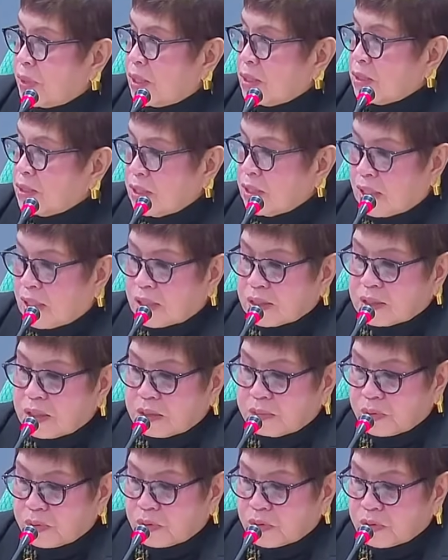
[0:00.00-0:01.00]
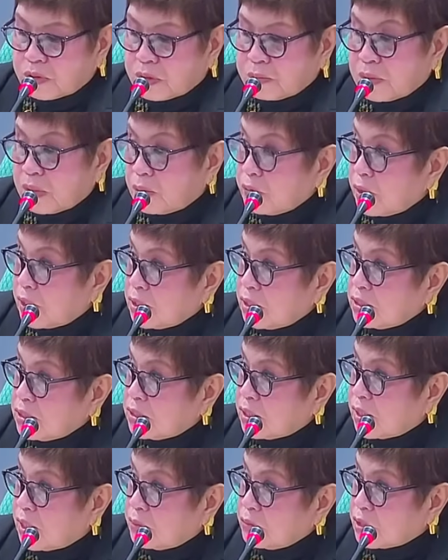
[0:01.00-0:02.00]
nag-attend po ako ng mga wedding
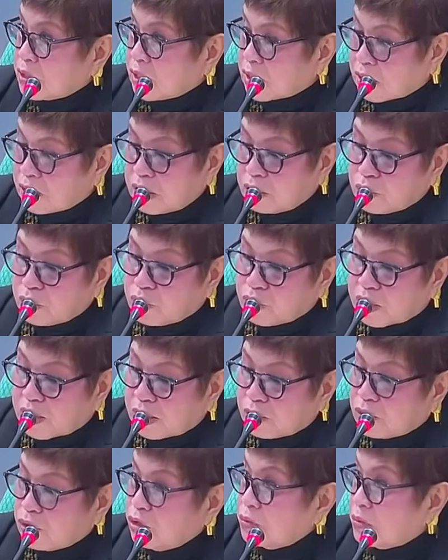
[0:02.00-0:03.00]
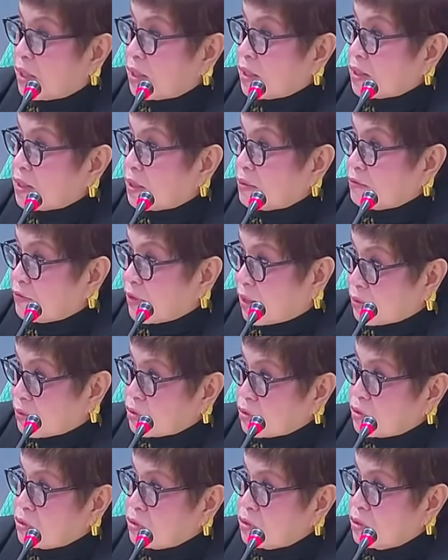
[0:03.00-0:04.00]
ceremony, kinokorek ko yung marital
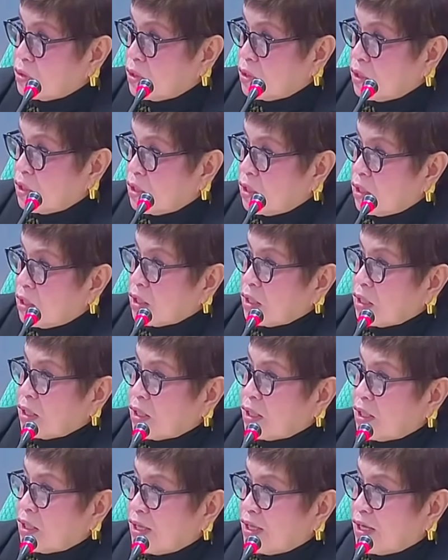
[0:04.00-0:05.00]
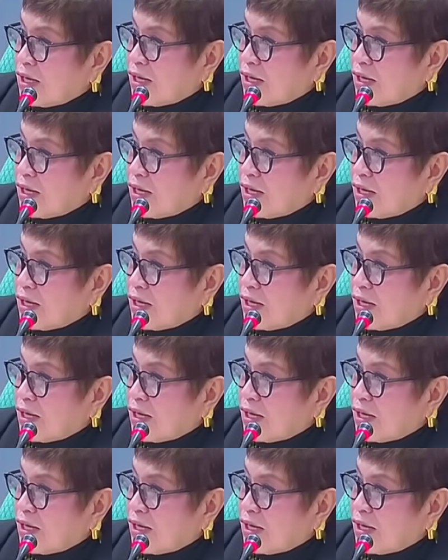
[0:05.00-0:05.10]
vows. Ah, okay.